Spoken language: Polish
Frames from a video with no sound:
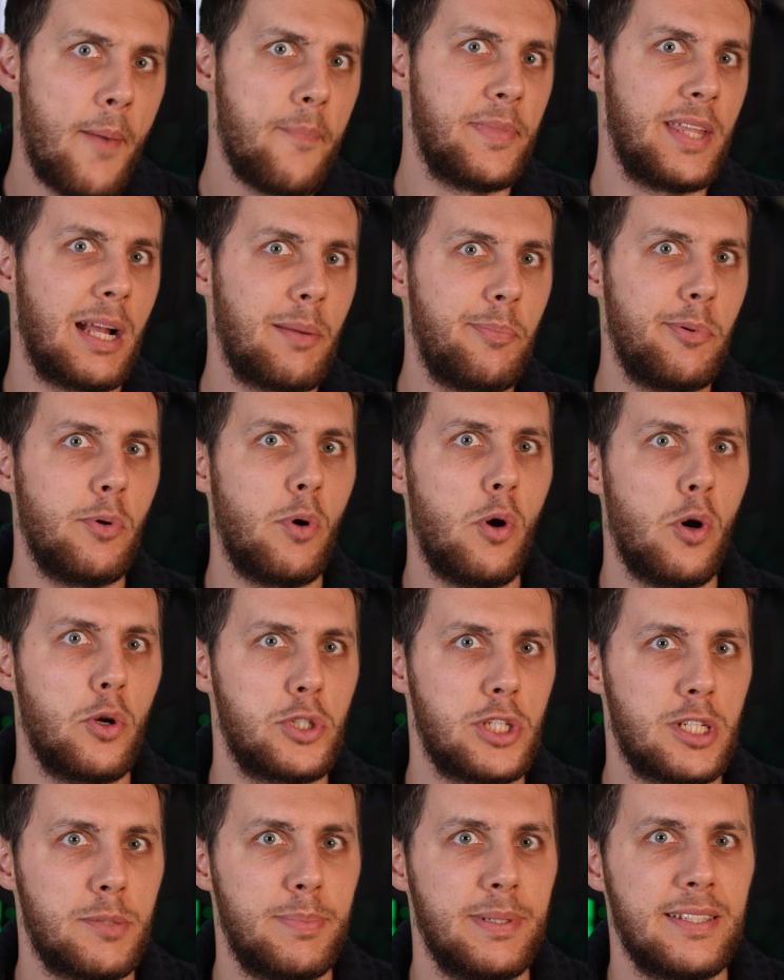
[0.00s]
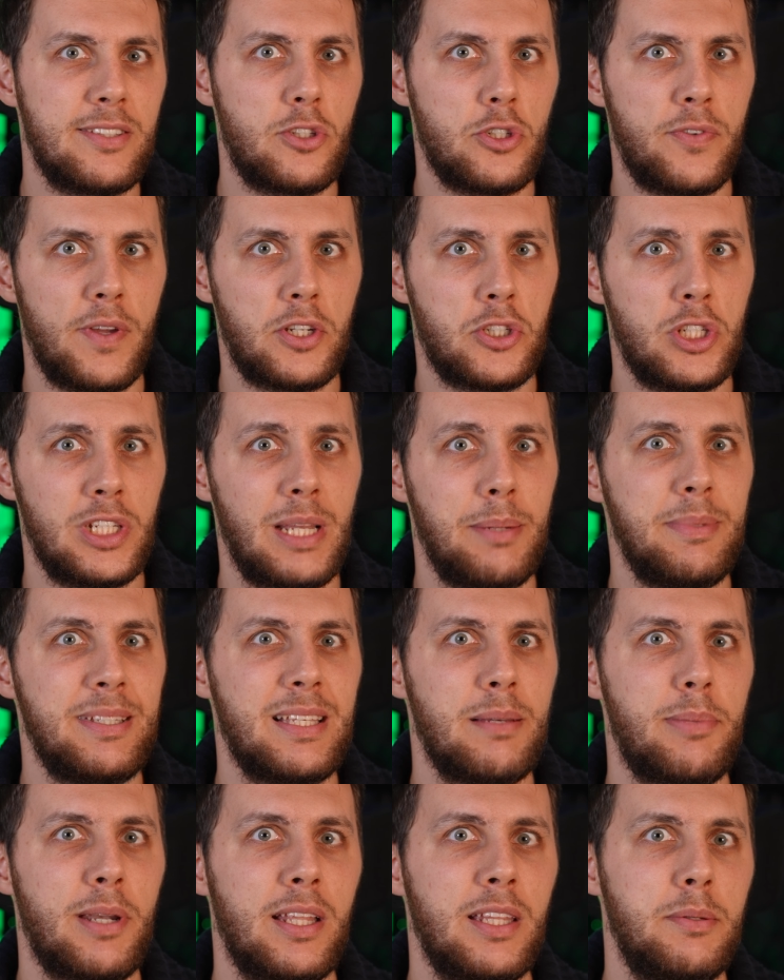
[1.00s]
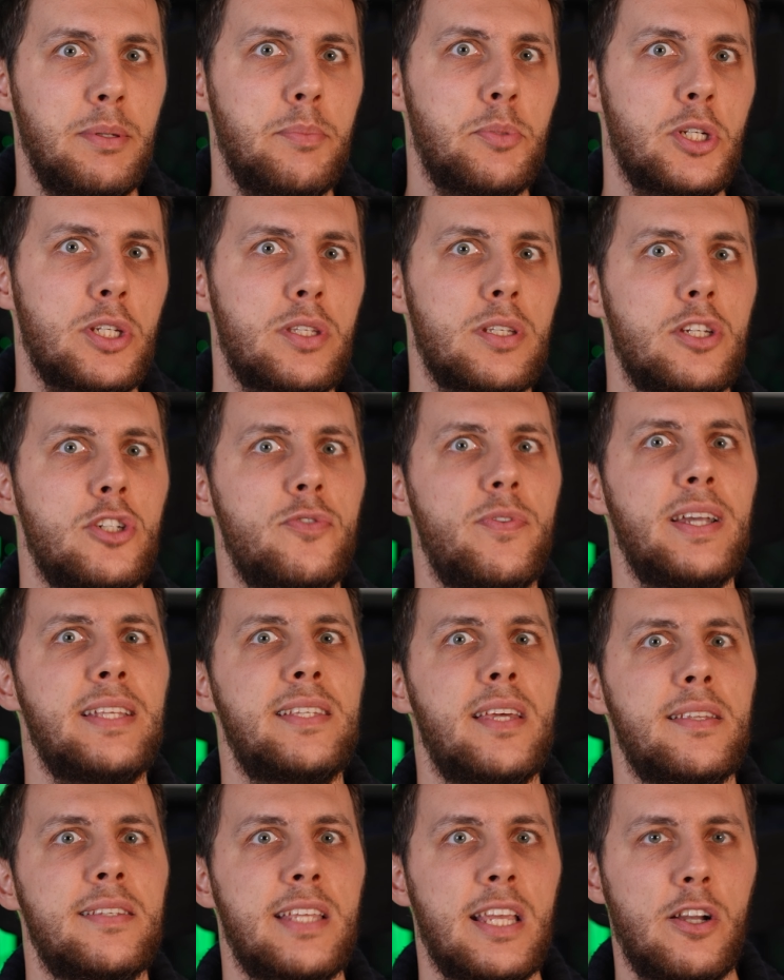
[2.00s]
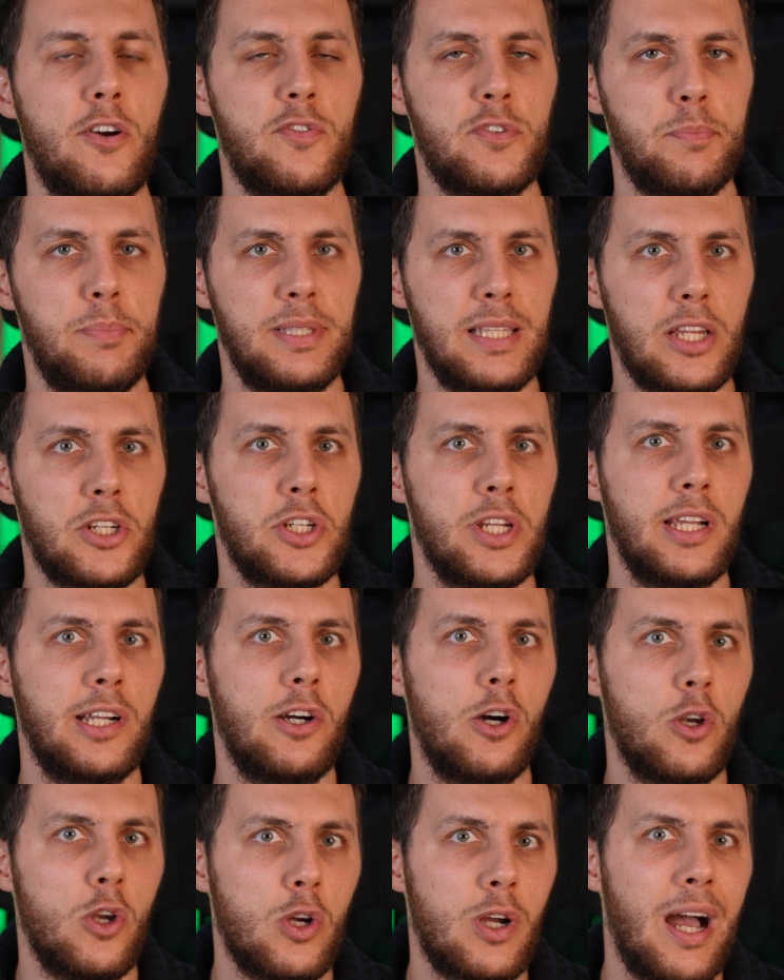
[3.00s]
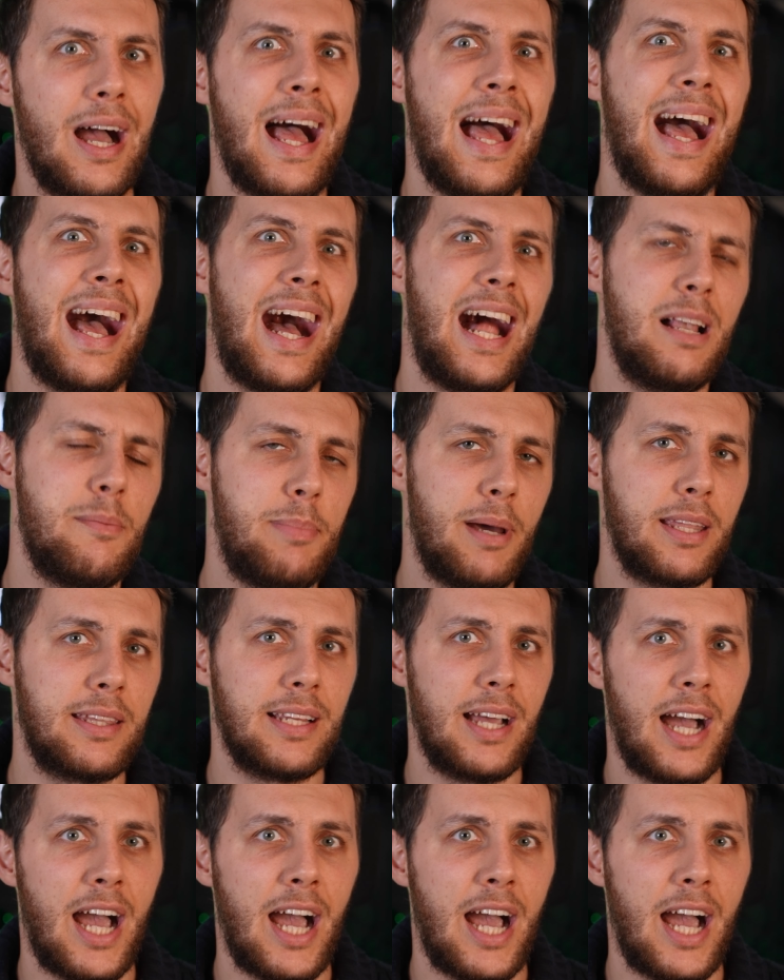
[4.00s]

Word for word: Tak było chociażby z doświadczeniami zebranych wybranymi przez szwajcarskiego wspinacza i geologa Alberta